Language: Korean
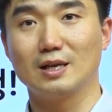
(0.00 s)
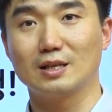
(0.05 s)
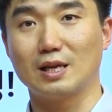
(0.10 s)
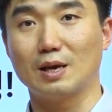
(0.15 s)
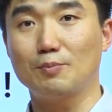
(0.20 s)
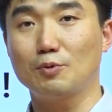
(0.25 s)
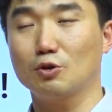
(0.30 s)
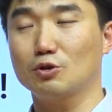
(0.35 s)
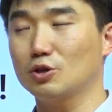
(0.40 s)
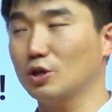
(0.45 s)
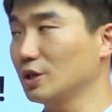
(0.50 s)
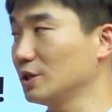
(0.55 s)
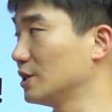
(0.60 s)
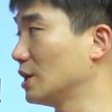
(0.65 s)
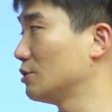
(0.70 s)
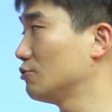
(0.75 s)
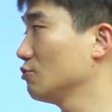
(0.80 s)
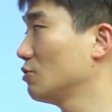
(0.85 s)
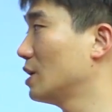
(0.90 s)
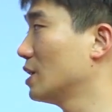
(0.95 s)
대표적인
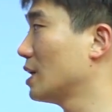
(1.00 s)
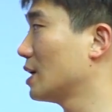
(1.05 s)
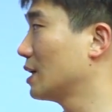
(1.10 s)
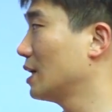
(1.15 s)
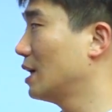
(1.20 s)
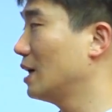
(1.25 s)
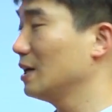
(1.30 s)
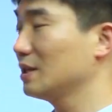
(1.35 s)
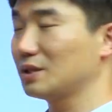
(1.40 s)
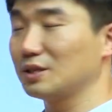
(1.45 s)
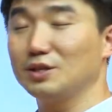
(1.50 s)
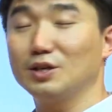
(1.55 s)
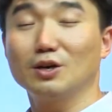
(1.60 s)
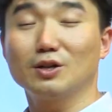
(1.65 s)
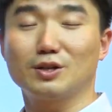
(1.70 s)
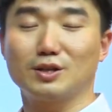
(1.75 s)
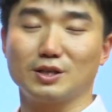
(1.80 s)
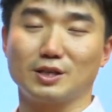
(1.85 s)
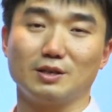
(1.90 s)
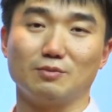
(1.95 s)
예 중 하나가
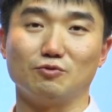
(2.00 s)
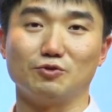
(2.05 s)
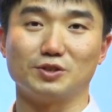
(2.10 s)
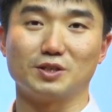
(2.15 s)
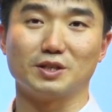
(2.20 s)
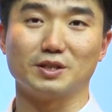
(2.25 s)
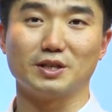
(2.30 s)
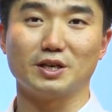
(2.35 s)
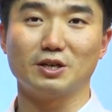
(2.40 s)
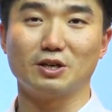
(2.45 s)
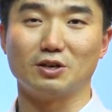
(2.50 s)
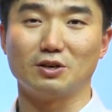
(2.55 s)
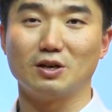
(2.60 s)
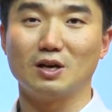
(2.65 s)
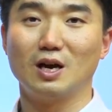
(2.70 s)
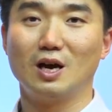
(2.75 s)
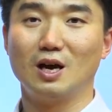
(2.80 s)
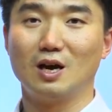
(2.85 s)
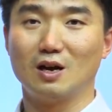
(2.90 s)
들여쓰기 문제인데요.